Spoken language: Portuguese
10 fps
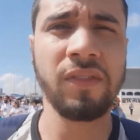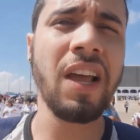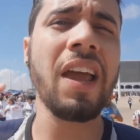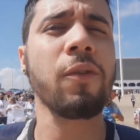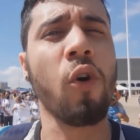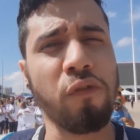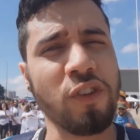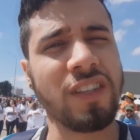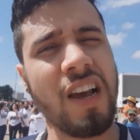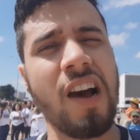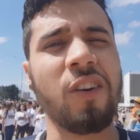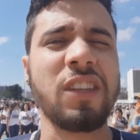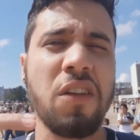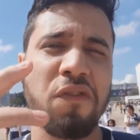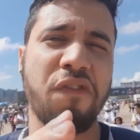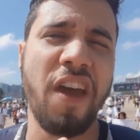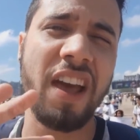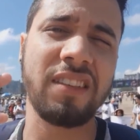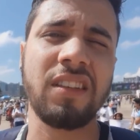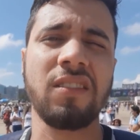Tem confusão, tem
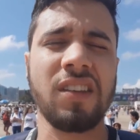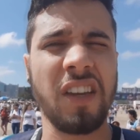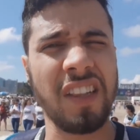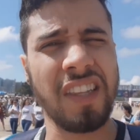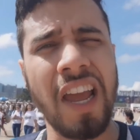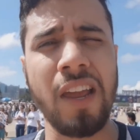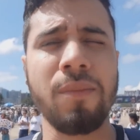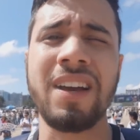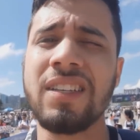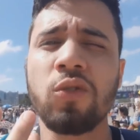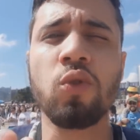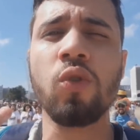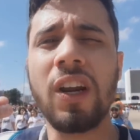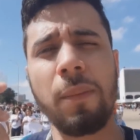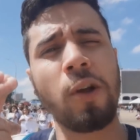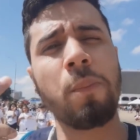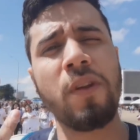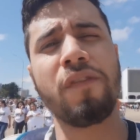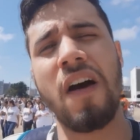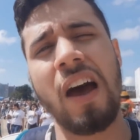festa, tem não sei o que, tem, mas é tudo com capital
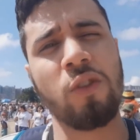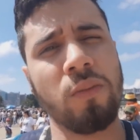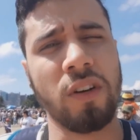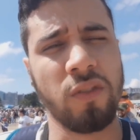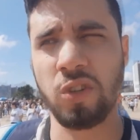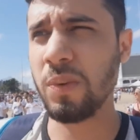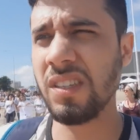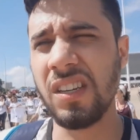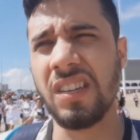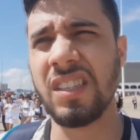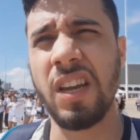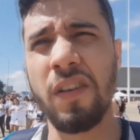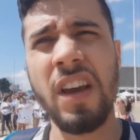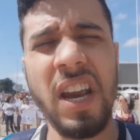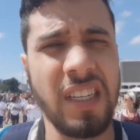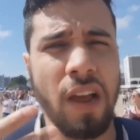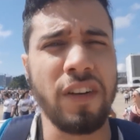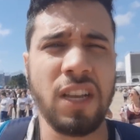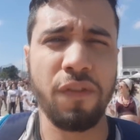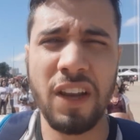privado, mano. Tipo assim, você quer
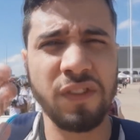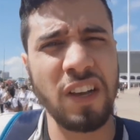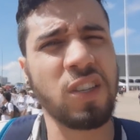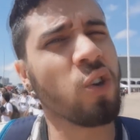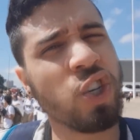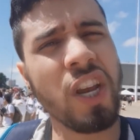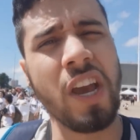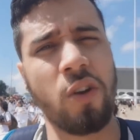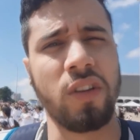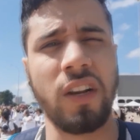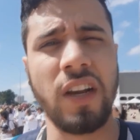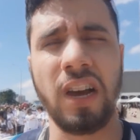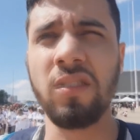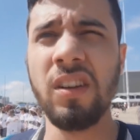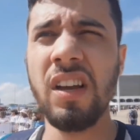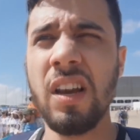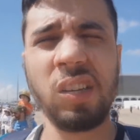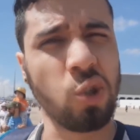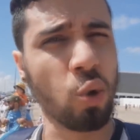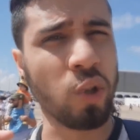fazer festa, faz seu dinheiro, tá ligado?
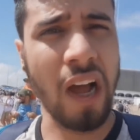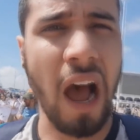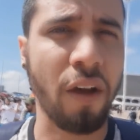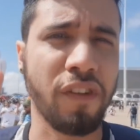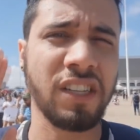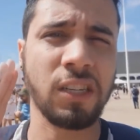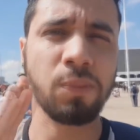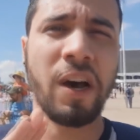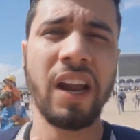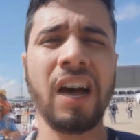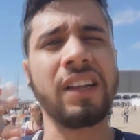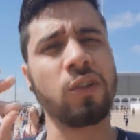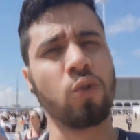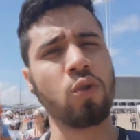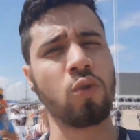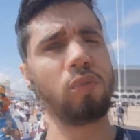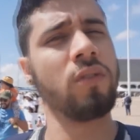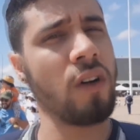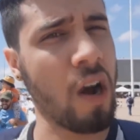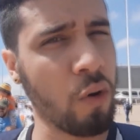Estudar, fazer as paradas, é tudo
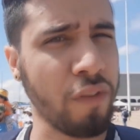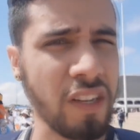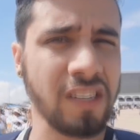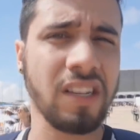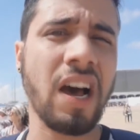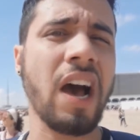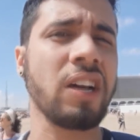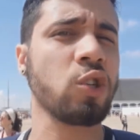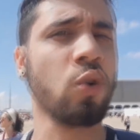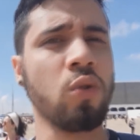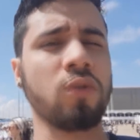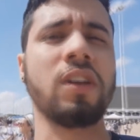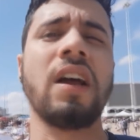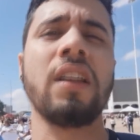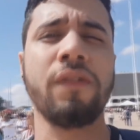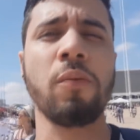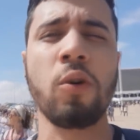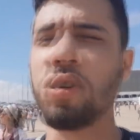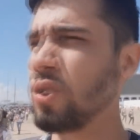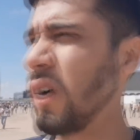com a universidade, tudo não tem nada a ver uma
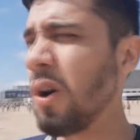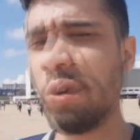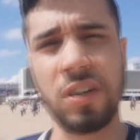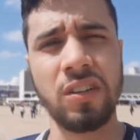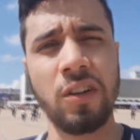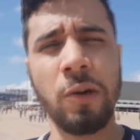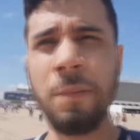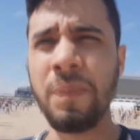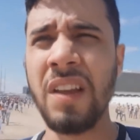coisa com a outra, entendeu?